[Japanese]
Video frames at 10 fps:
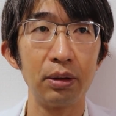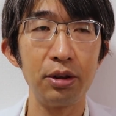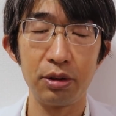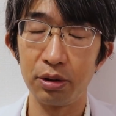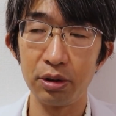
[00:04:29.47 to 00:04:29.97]

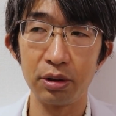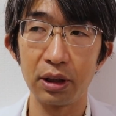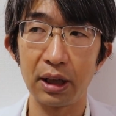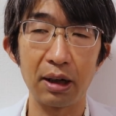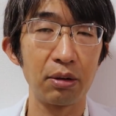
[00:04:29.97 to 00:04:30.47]
ついついついつ
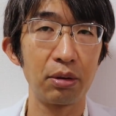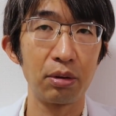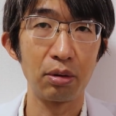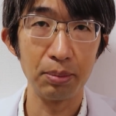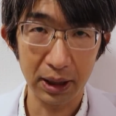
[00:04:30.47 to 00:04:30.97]
いかっ
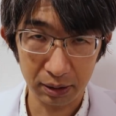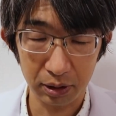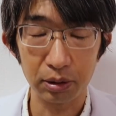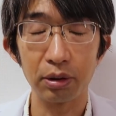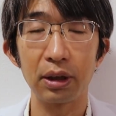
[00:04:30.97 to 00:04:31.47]
こみや
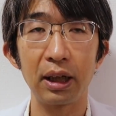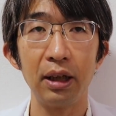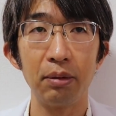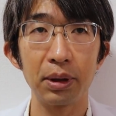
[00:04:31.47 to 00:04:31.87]
すいというか、